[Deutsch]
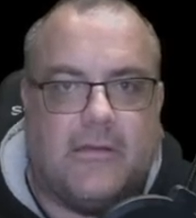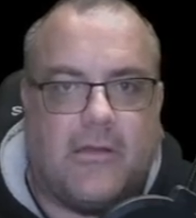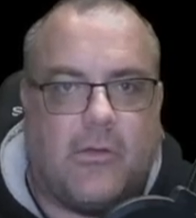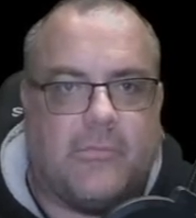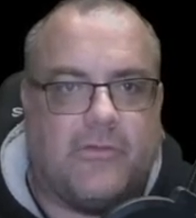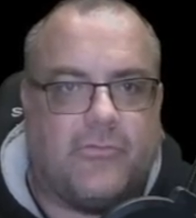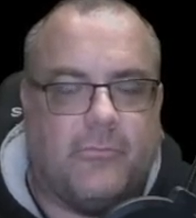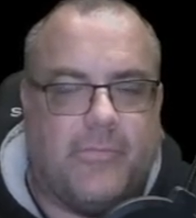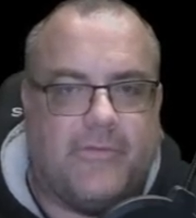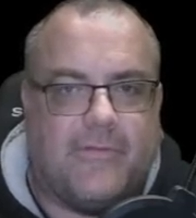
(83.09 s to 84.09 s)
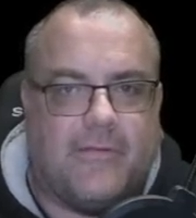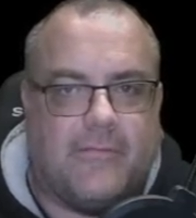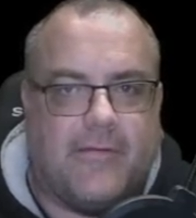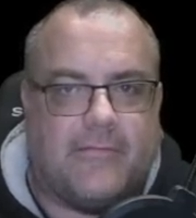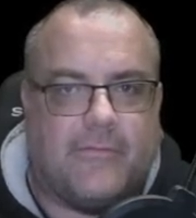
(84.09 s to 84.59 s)
Da kommt dann schon ein bisschen
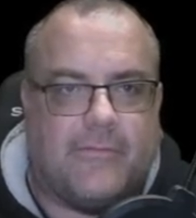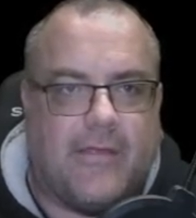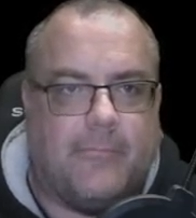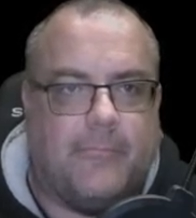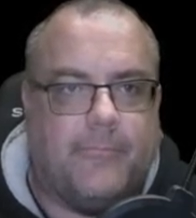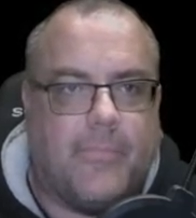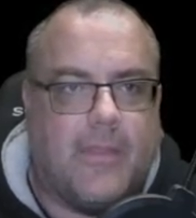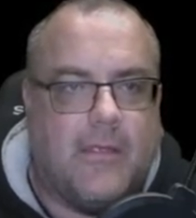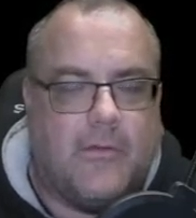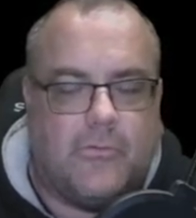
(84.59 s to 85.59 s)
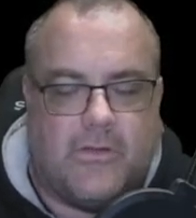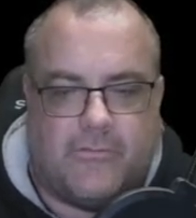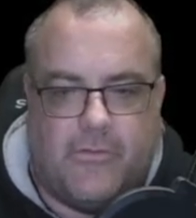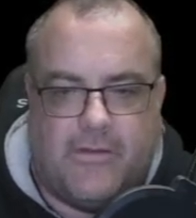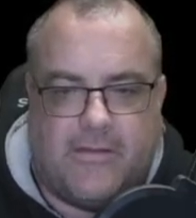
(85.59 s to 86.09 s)
was zusammen. Und
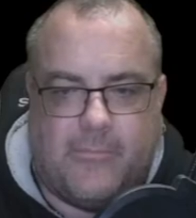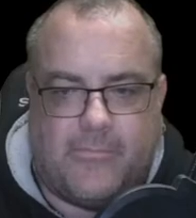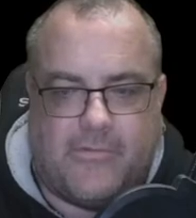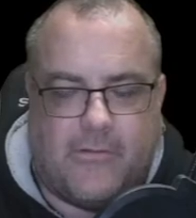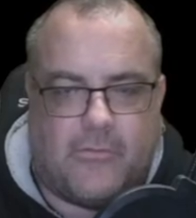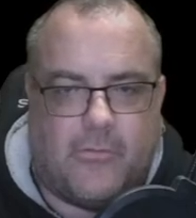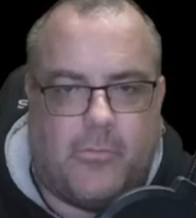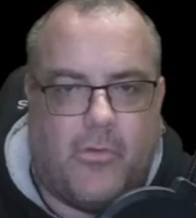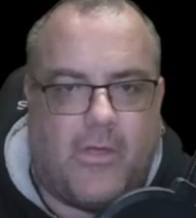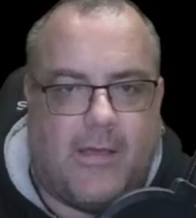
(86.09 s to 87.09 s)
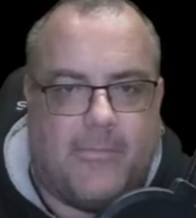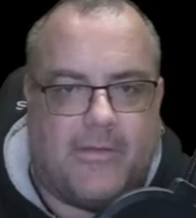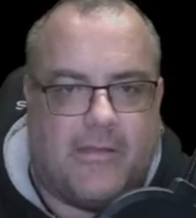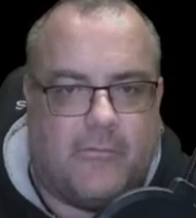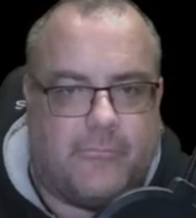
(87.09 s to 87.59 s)
natürlich gibt es auch noch Programme,
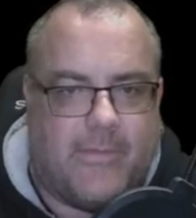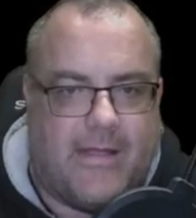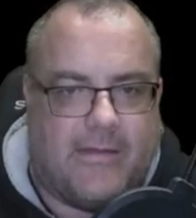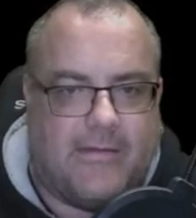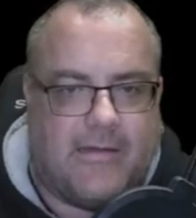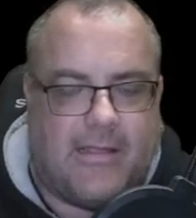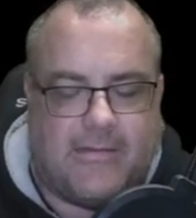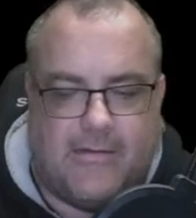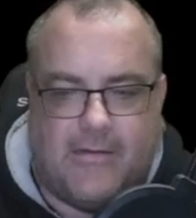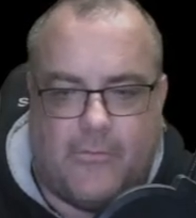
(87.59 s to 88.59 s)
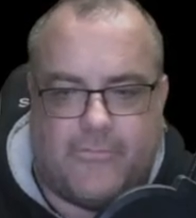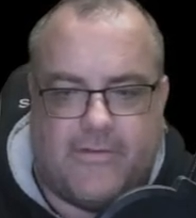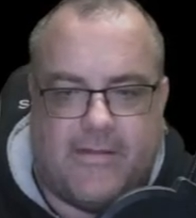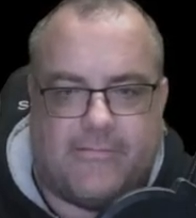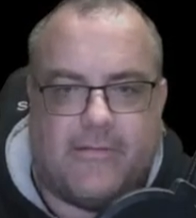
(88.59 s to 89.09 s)
die ich auf dem eigenen Rechner laufen
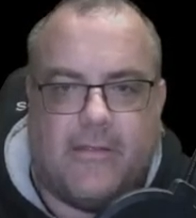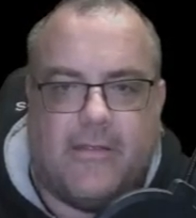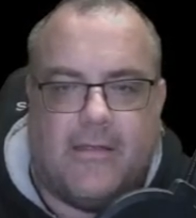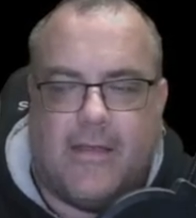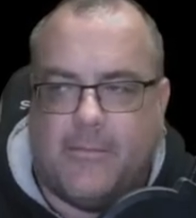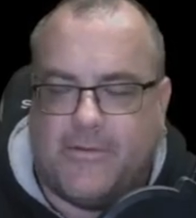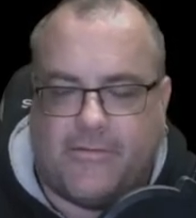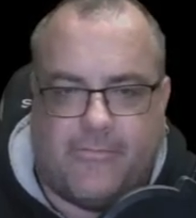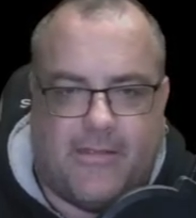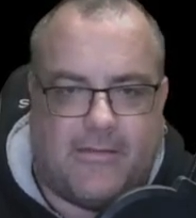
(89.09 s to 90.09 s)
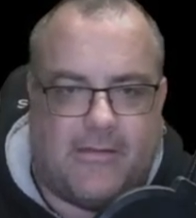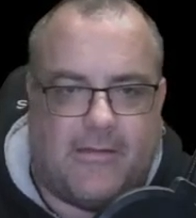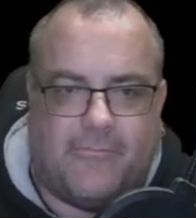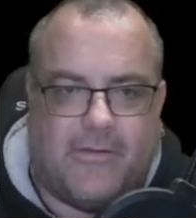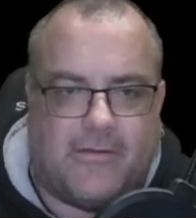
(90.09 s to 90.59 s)
lasse. Aber das wäre dann
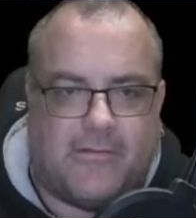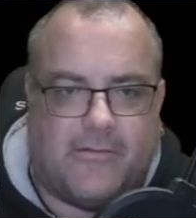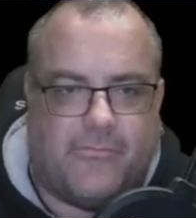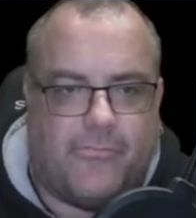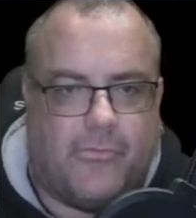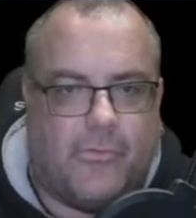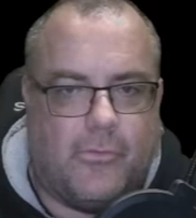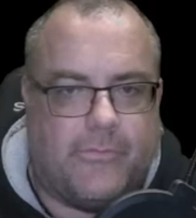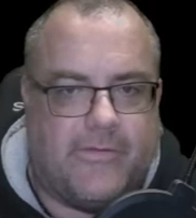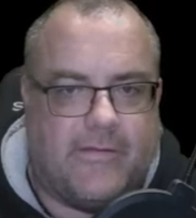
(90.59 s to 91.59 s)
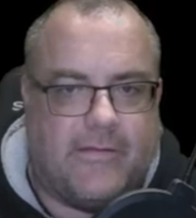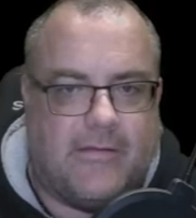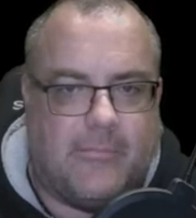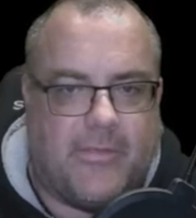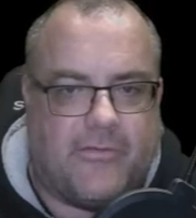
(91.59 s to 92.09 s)
ja wieder für OSINT in
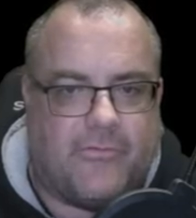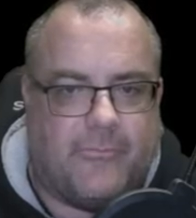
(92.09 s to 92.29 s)
der Bash.